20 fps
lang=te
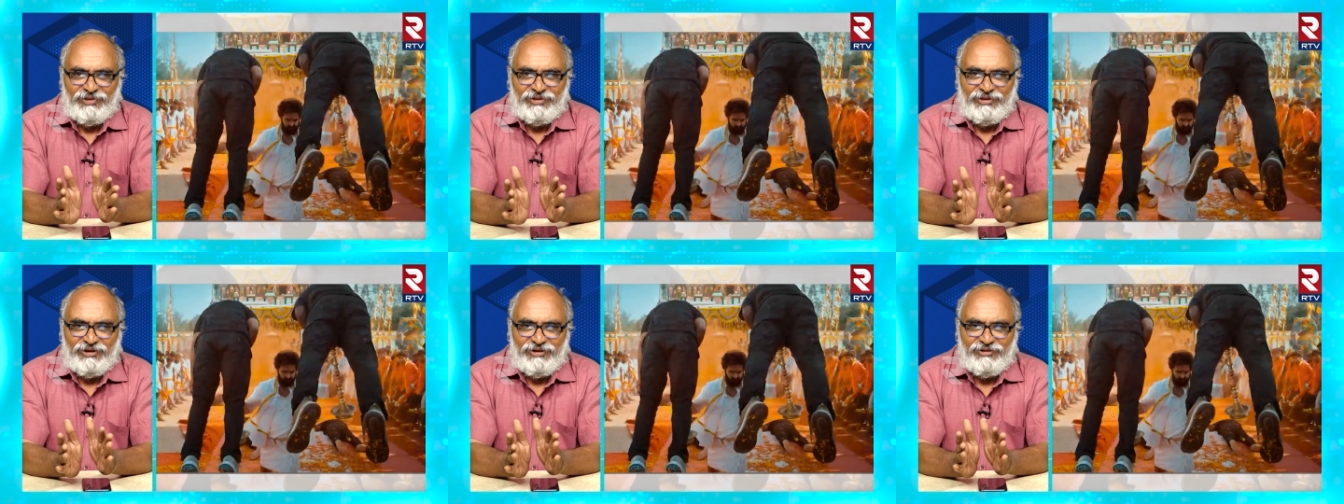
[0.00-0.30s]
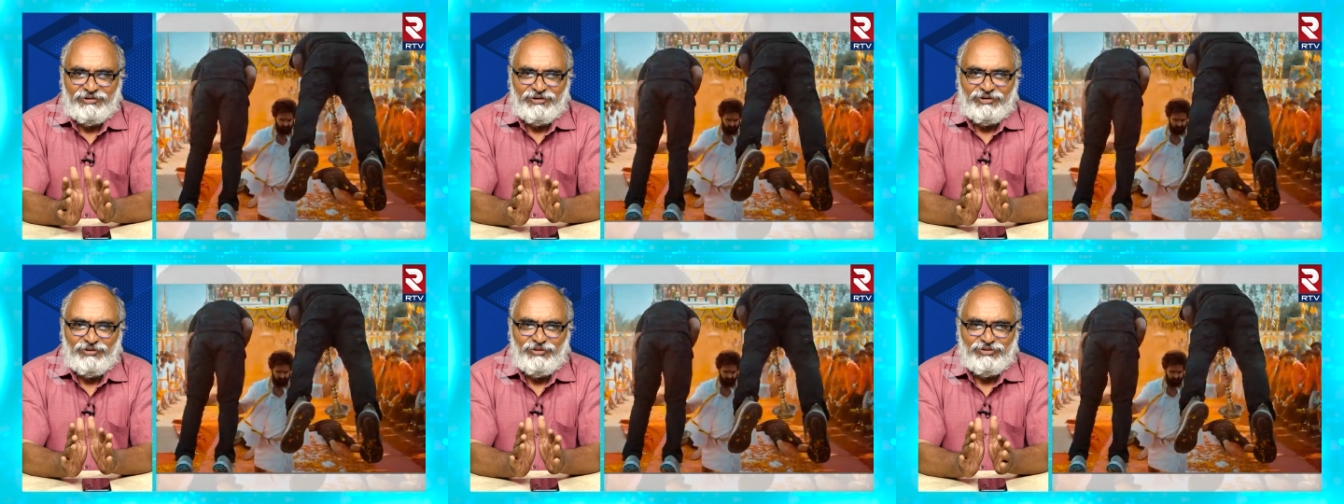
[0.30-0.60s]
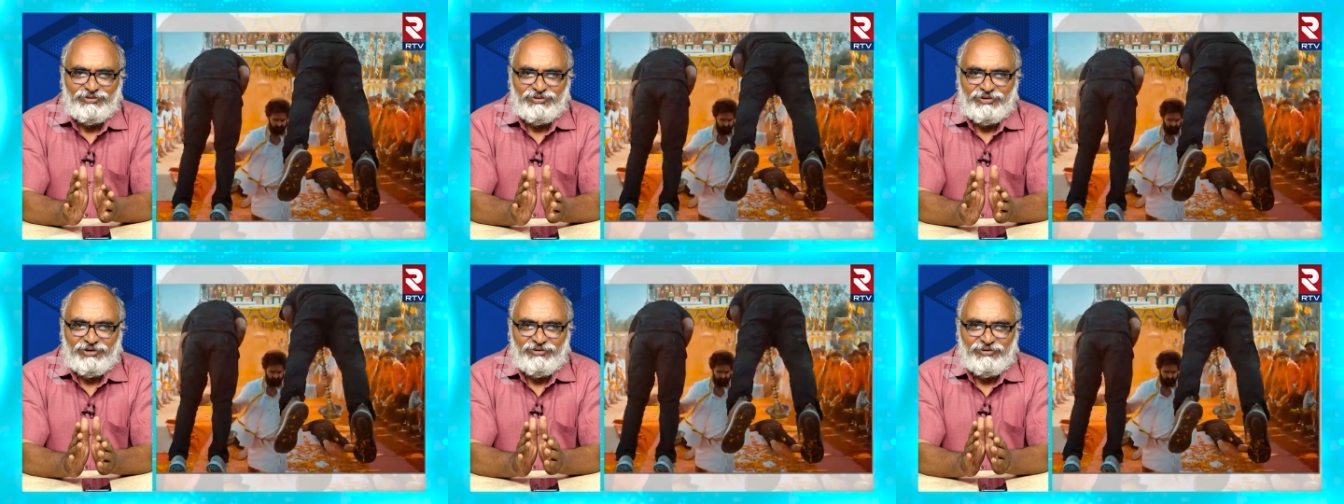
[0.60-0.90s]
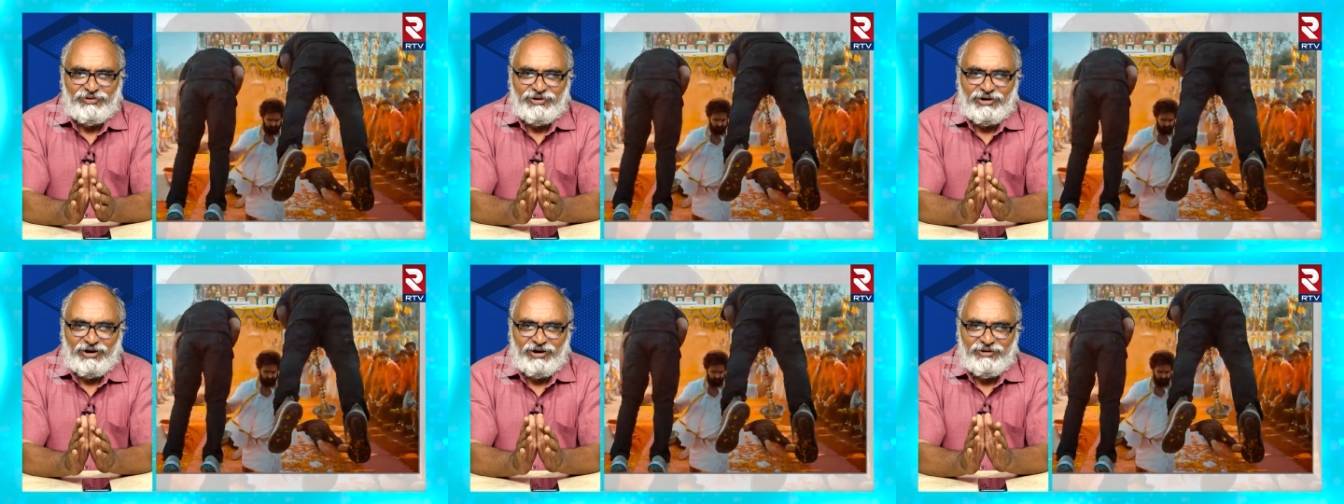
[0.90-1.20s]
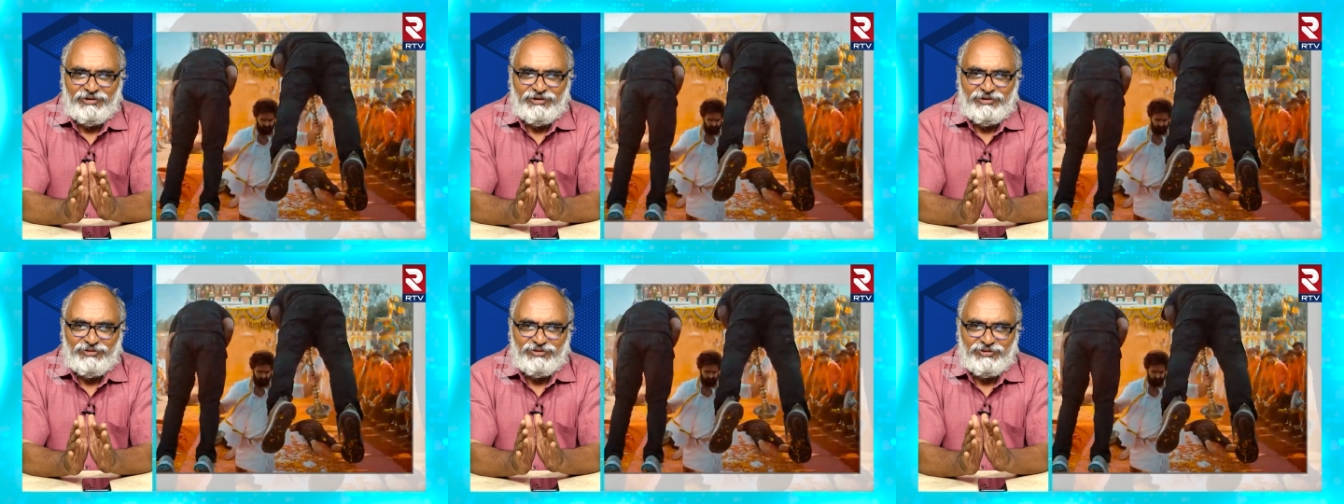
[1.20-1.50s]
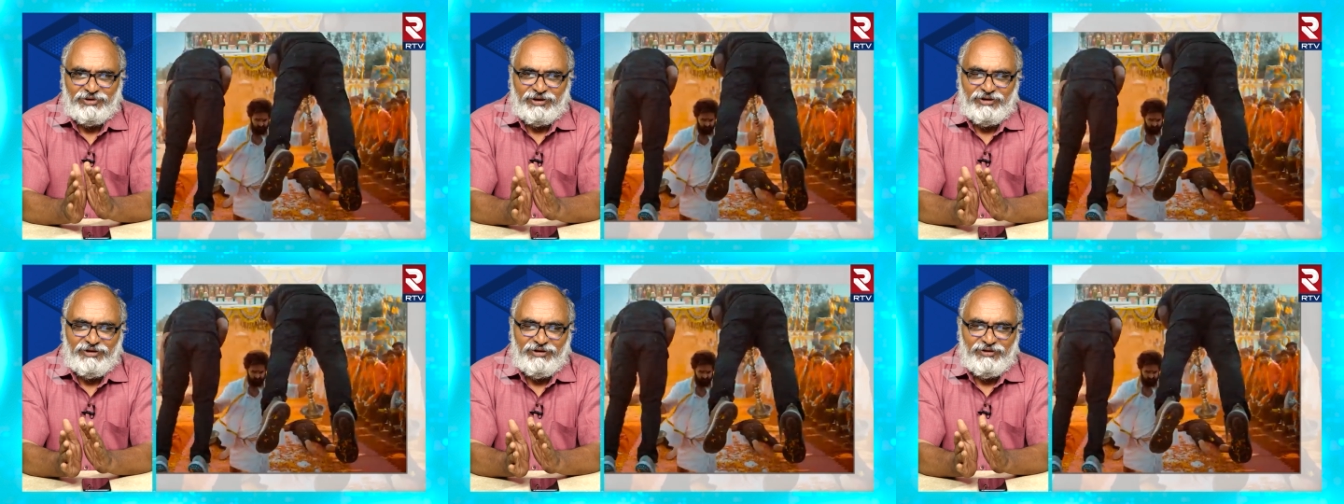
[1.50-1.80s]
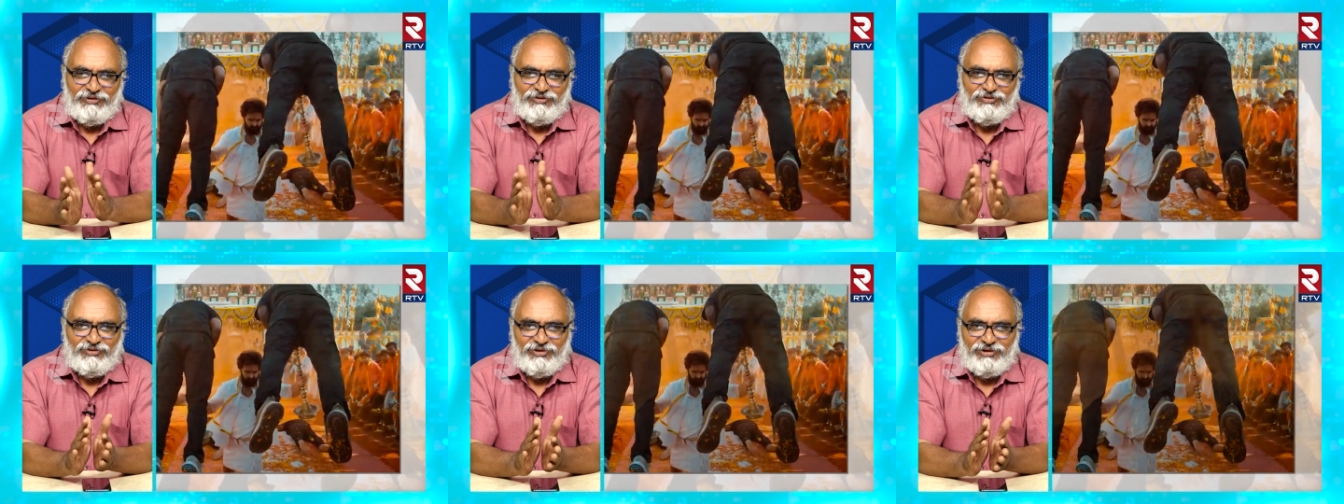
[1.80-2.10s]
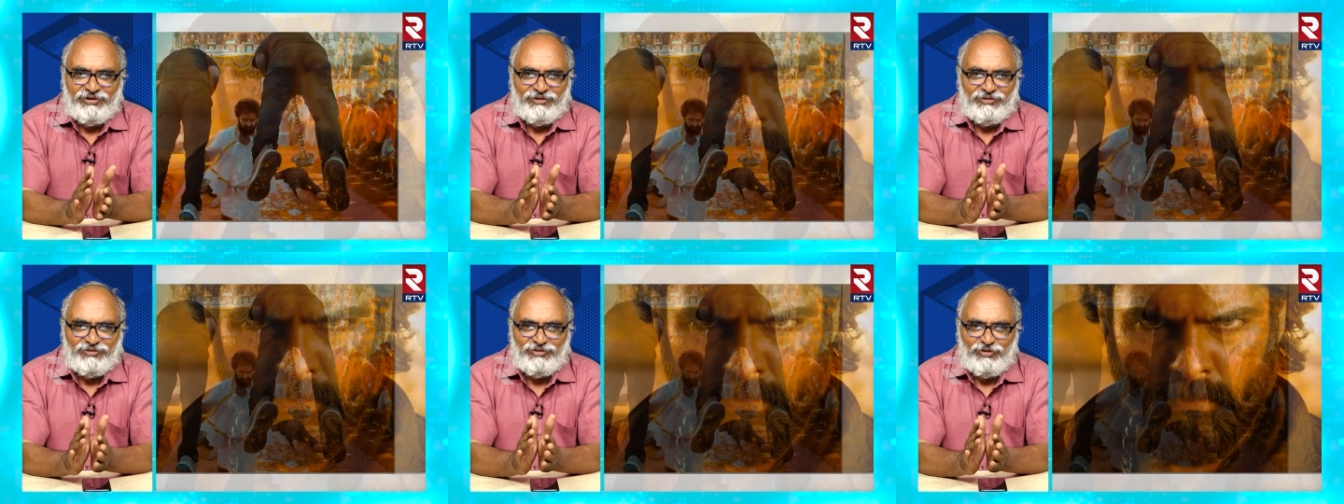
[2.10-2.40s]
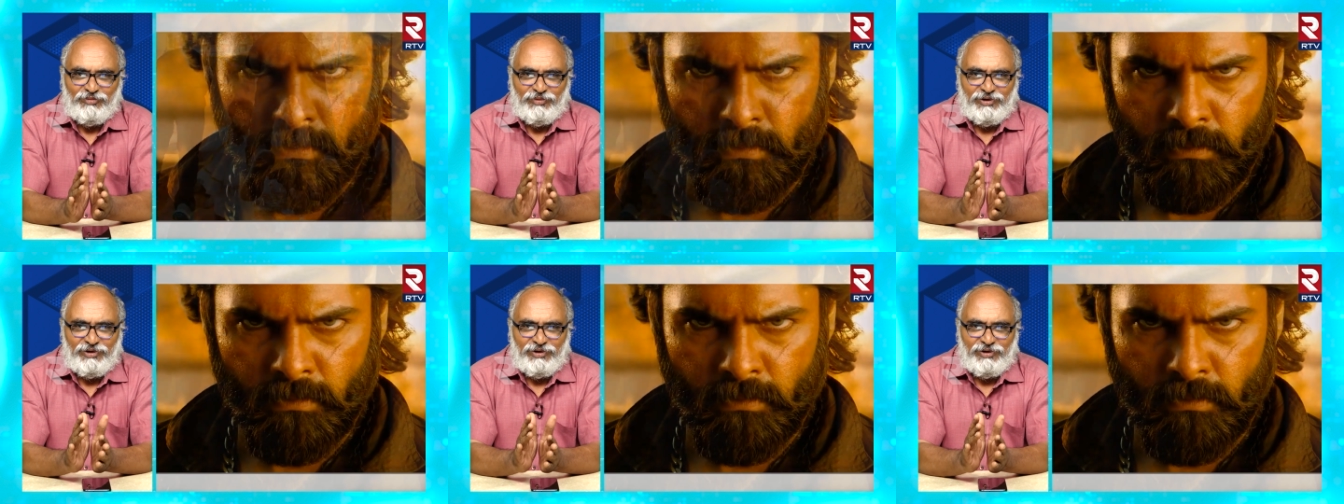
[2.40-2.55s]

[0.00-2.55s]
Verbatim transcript: థియేటర్కి వచ్చినటువంటి ఆడియన్స్ని ఎంగేజ్ చేయడంతో